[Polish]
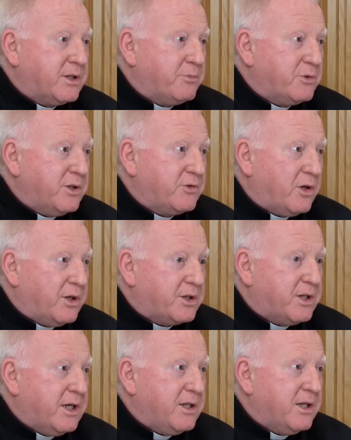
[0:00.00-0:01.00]
czy później w szkole
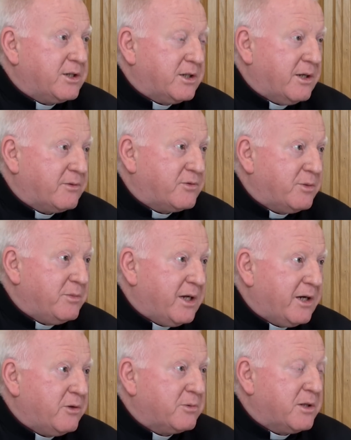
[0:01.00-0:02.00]
średniej, czy nawet w
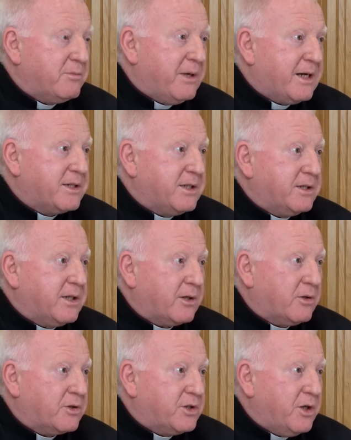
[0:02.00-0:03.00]
seminarium tym bardziej, czy
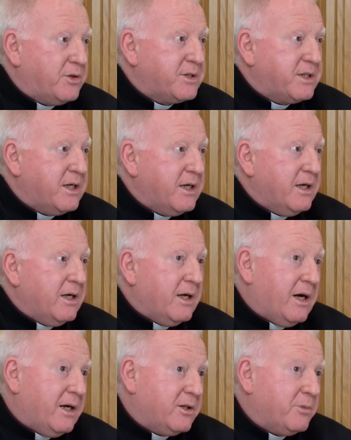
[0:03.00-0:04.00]
jako ksiądz,
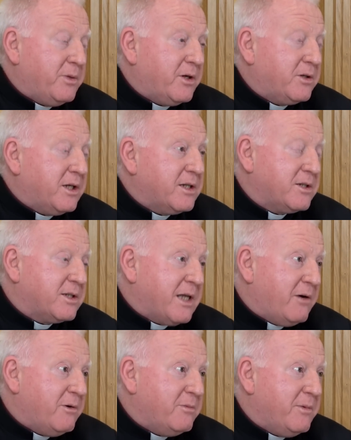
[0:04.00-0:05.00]
ale dopiero kiedy
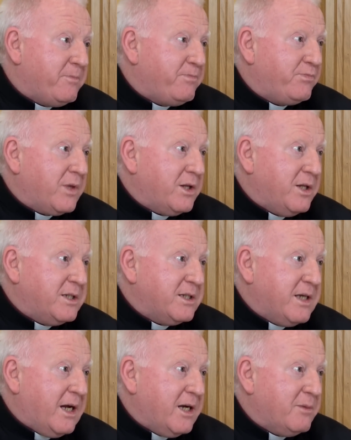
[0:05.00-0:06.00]
zostałem
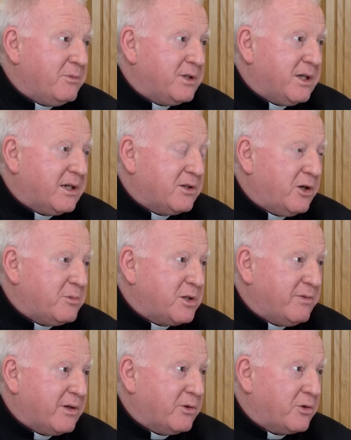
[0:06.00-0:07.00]
decyzjalnym moderatorem
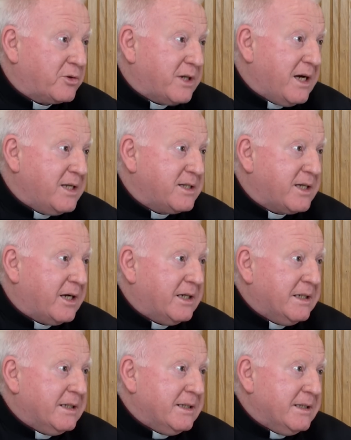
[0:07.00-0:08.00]
żywego różańca,
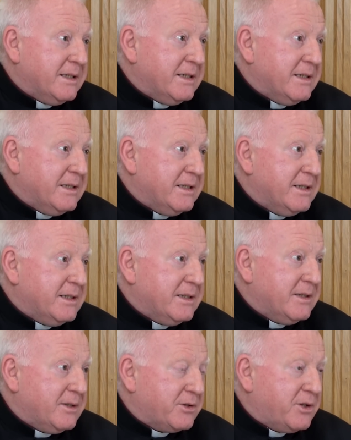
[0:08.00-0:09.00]

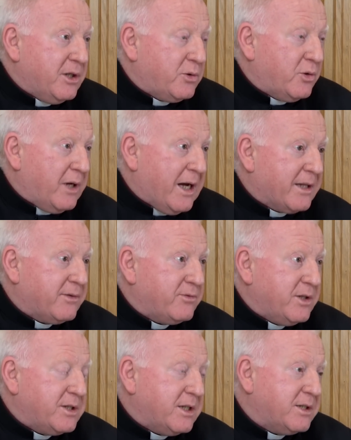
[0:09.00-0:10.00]
Y, od kilku lat w
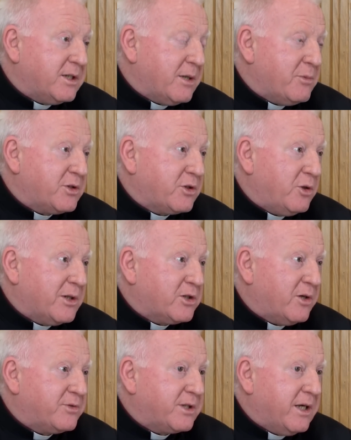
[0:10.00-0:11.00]
diecezji
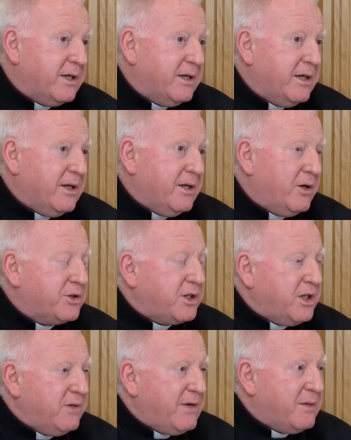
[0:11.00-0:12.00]
zamojsko-lubaczowskiej.
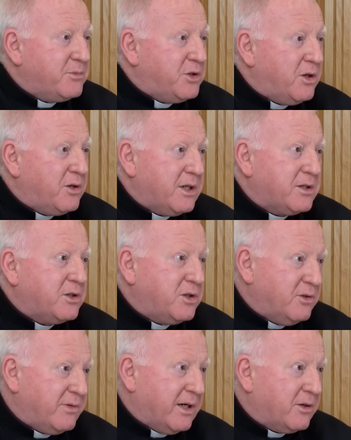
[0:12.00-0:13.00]
Odkrywam ciągle
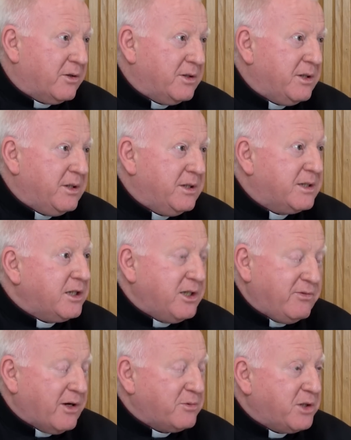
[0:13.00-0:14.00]
coś nowego i
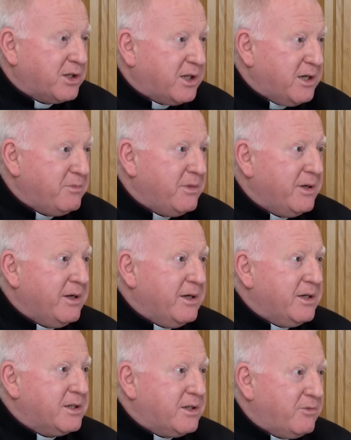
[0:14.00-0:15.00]
zadziwiam się tym,
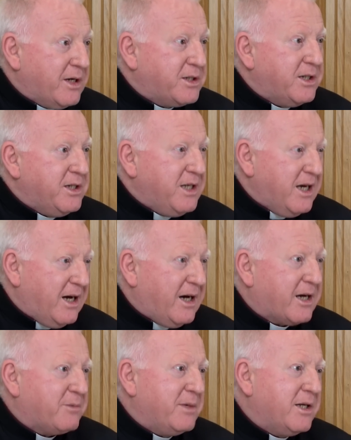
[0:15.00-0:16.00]
że właśnie nie
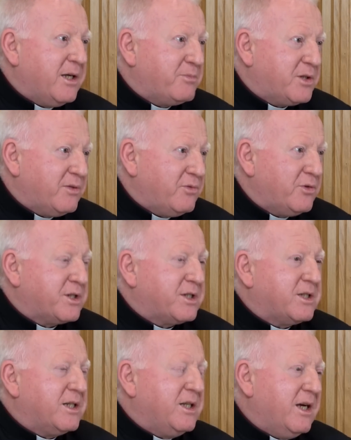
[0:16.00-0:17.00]
armia, nie
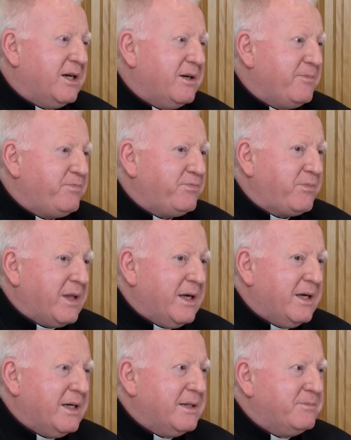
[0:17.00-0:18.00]
przywódcy, nie
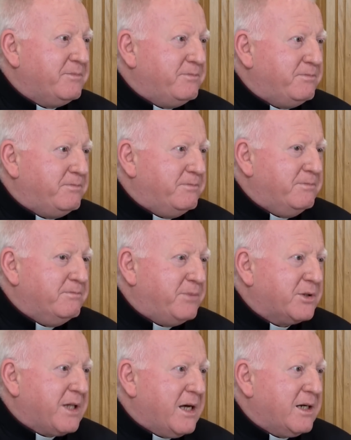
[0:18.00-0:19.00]
y,
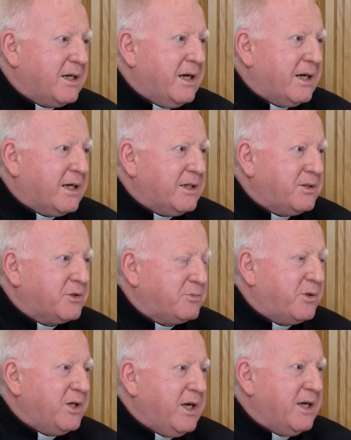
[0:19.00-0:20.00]
potęga jakaś
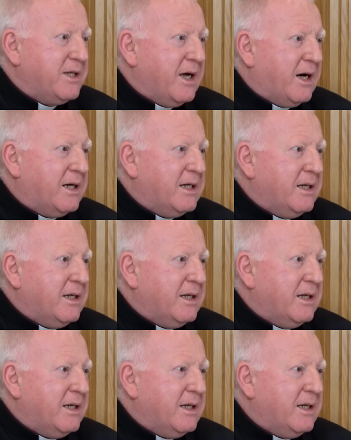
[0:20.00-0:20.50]
uzbrojenia,